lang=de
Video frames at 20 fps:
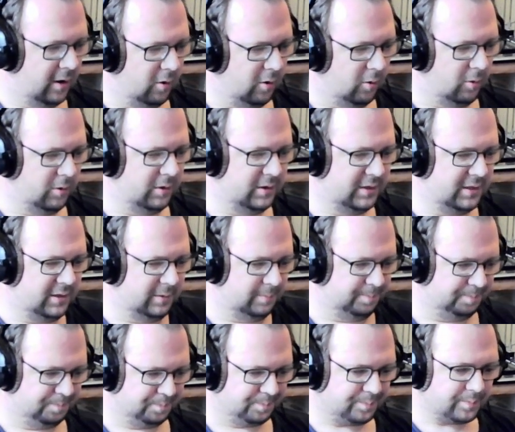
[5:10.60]
Und
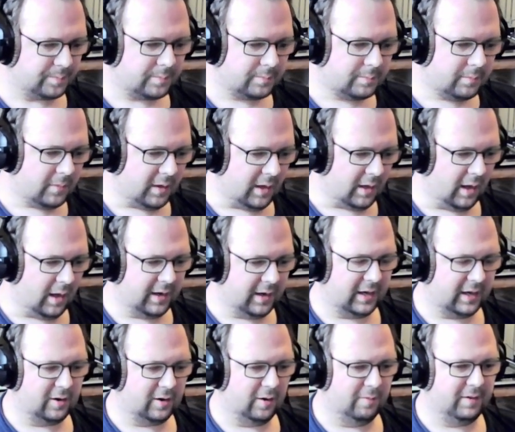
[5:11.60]

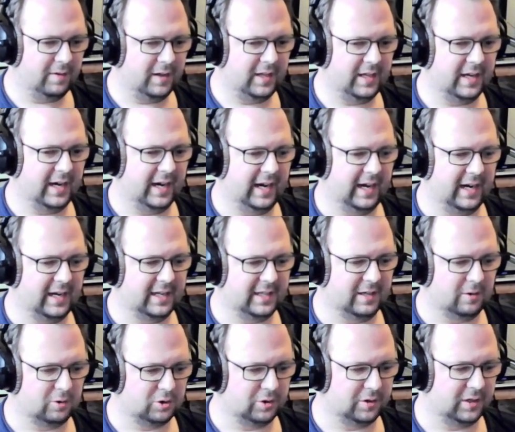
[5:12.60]
dann können wir hier eigentlich
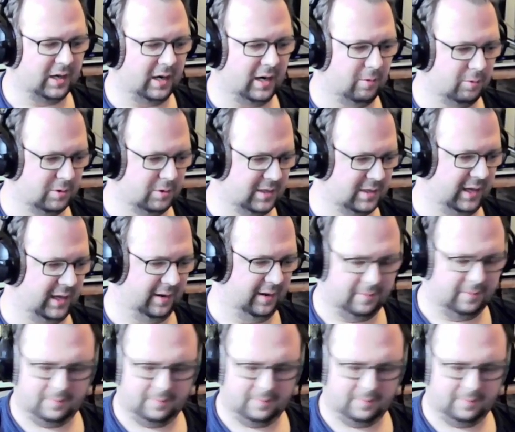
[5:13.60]
auch schon rausgehen.